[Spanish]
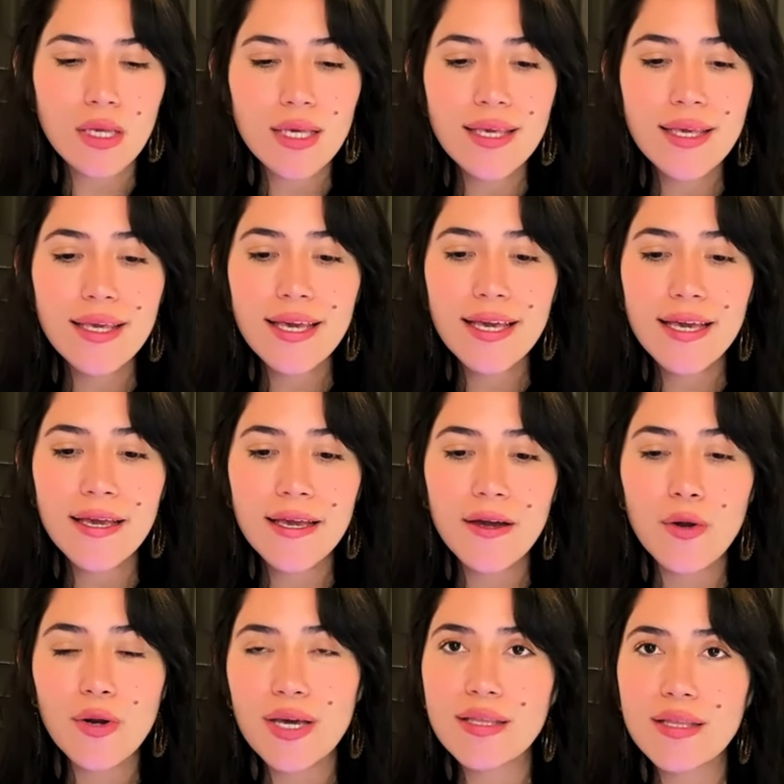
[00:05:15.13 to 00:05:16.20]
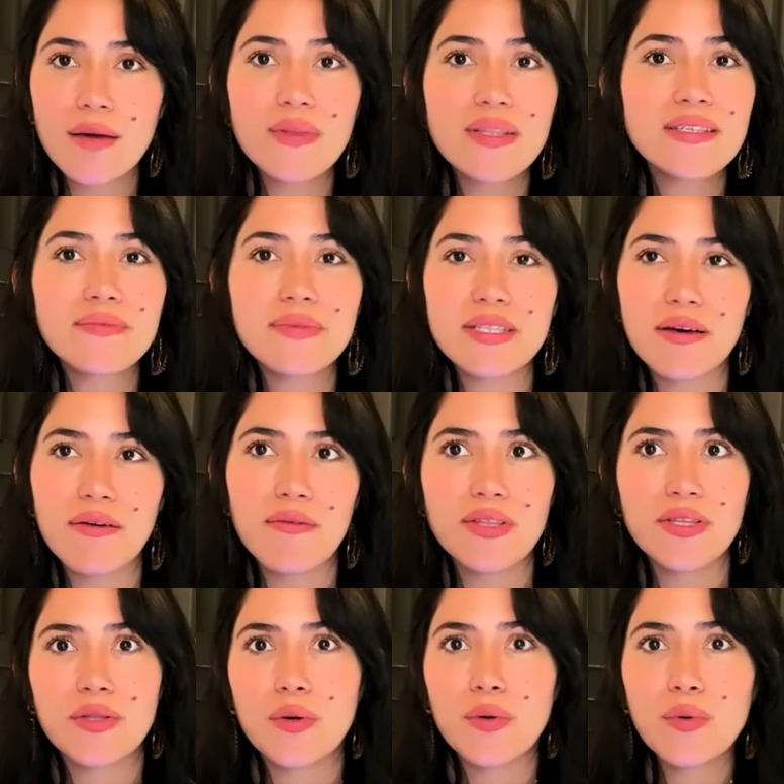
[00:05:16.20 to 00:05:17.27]
Y eh, orgánicamente se me estaban
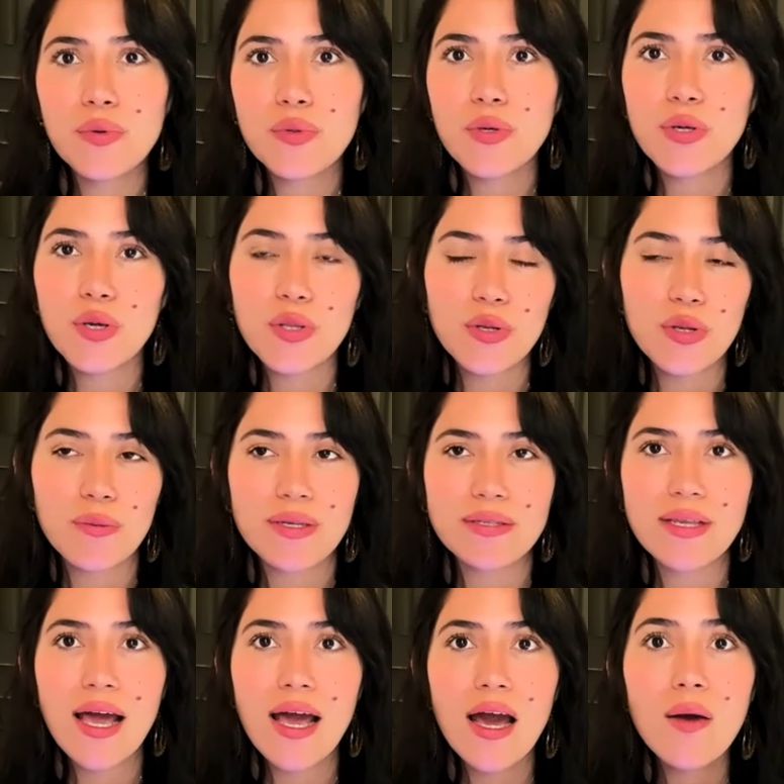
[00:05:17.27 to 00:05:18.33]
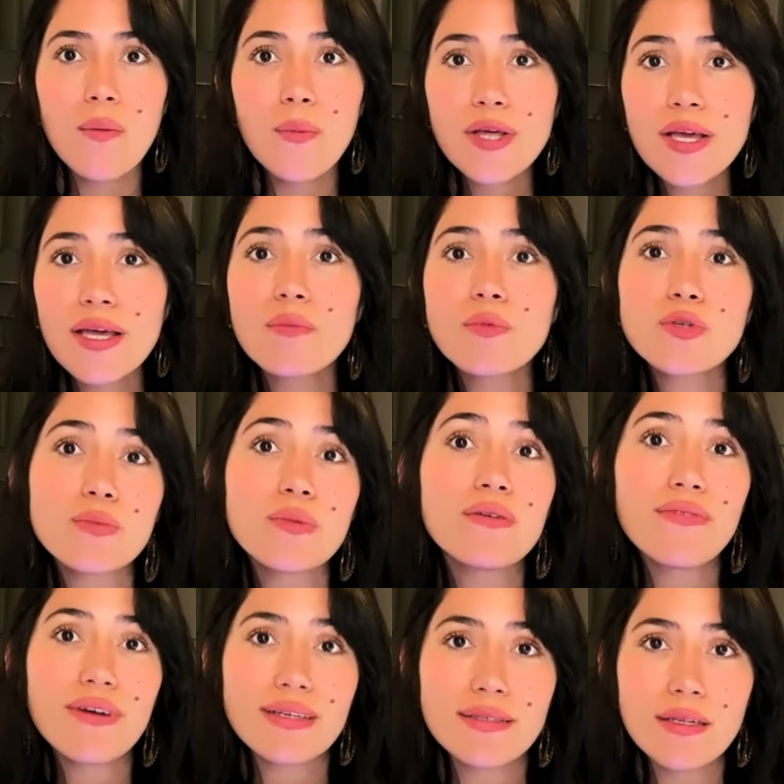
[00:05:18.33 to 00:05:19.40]
vendiendo uno que otro y demás, porque era mucho
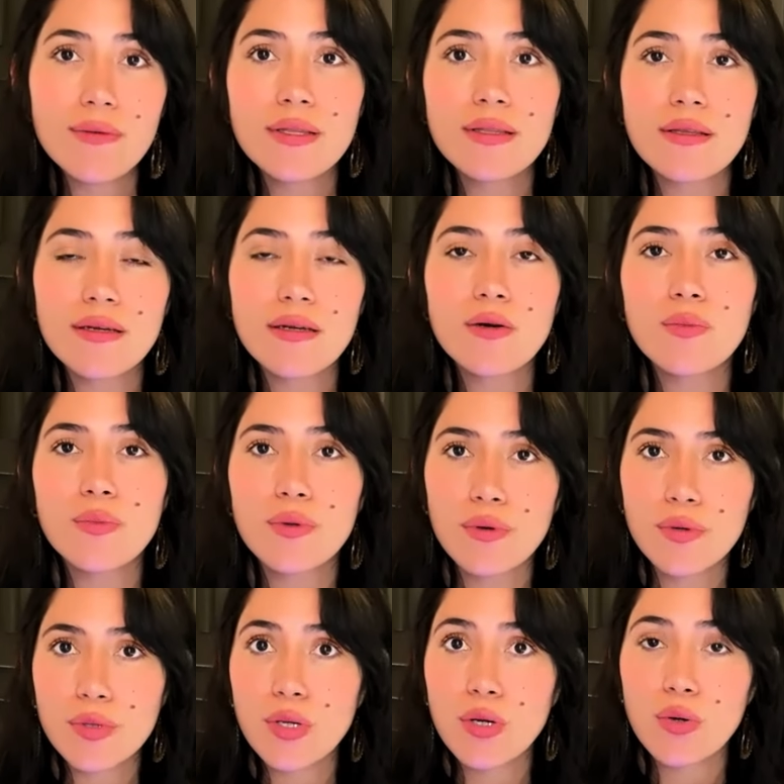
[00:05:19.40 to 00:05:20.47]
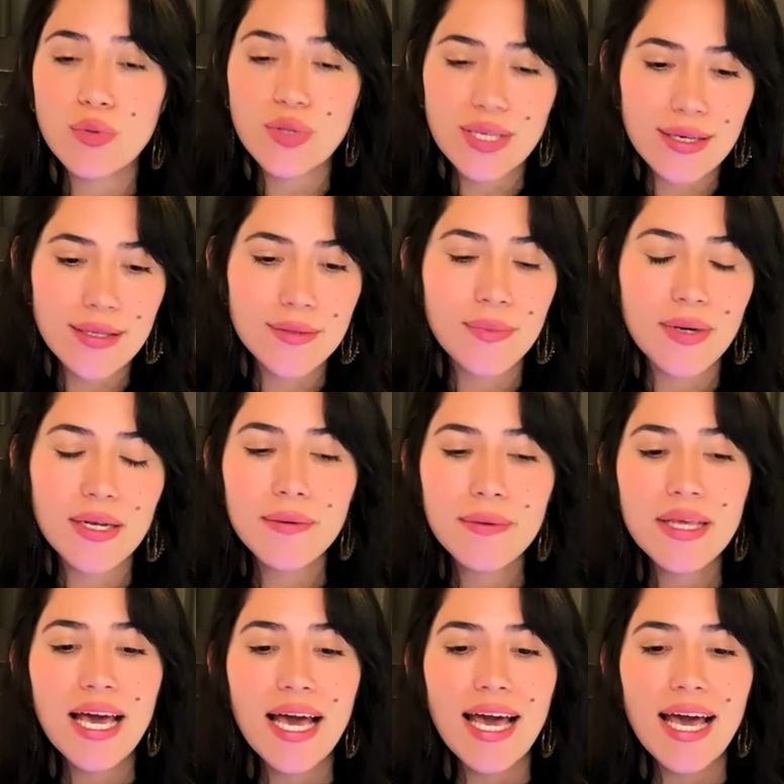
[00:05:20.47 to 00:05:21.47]
más fácil vender un producto low ticket, ¿vale?